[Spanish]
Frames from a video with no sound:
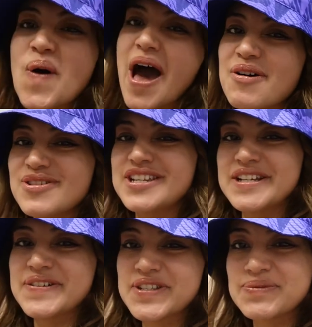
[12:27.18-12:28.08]
Wow,
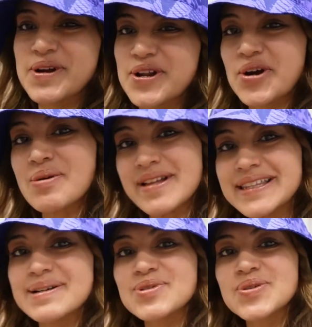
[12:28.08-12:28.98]
chicos, bueno,
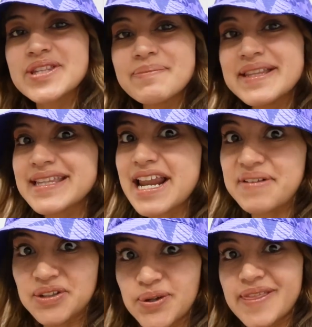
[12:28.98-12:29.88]
comentamos justamente la
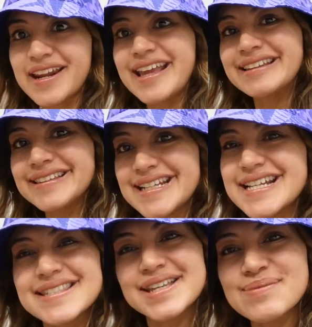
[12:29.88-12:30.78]
victoria de
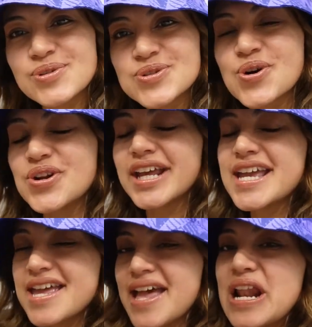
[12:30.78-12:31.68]
Argentina, seguimos con eh,
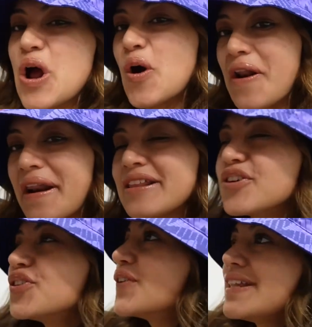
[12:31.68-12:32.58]
el
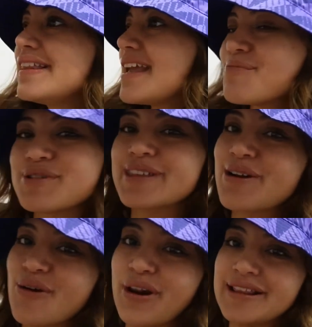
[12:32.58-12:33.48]
gorrito todo el día, pues está
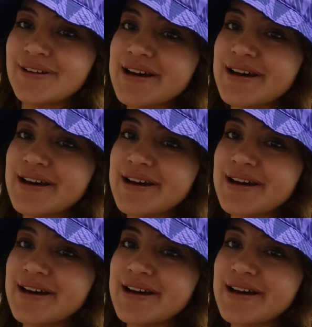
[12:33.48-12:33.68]
el gorrito.